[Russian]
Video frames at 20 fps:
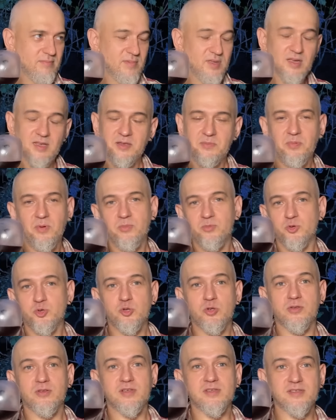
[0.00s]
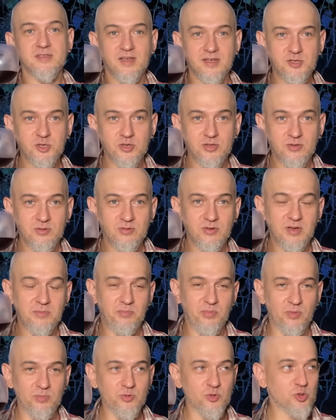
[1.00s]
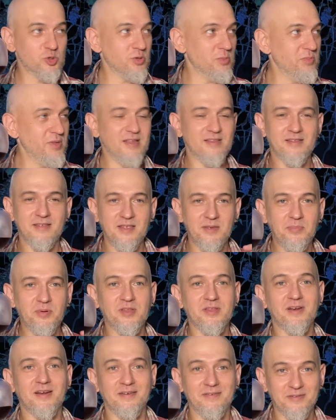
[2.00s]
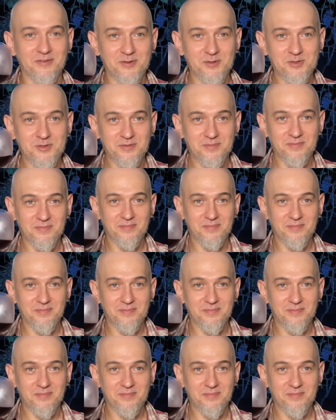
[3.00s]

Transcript: Я не помню, что это значит, но я помню, что мне это не понравилось.